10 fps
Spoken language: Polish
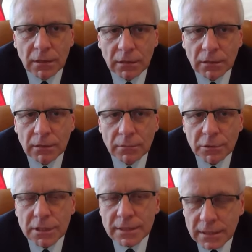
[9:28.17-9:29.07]
e,
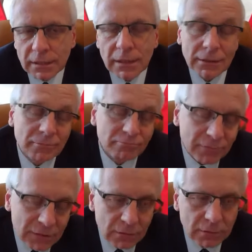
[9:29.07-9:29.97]
przez Senat,
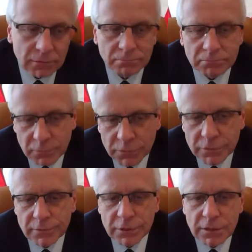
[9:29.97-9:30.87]
co
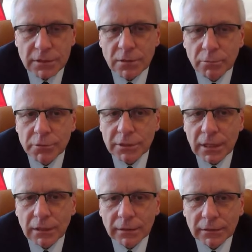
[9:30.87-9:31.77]
oczywiście jest
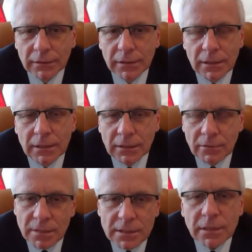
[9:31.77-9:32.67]
dopuszczalne,
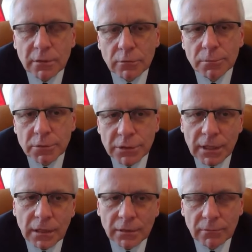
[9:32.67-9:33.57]
Natomiast za
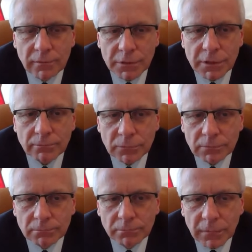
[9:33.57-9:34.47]
niedopuszczalne uważam
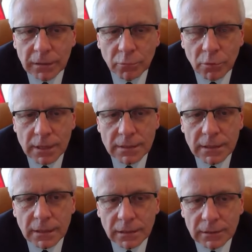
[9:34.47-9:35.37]

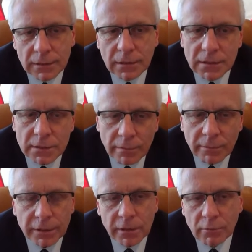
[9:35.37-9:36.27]
manipulacje i
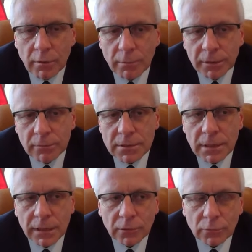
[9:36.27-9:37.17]
złamanie regulaminu
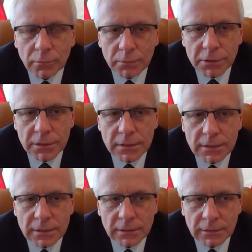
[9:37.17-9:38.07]
Senatu poprzez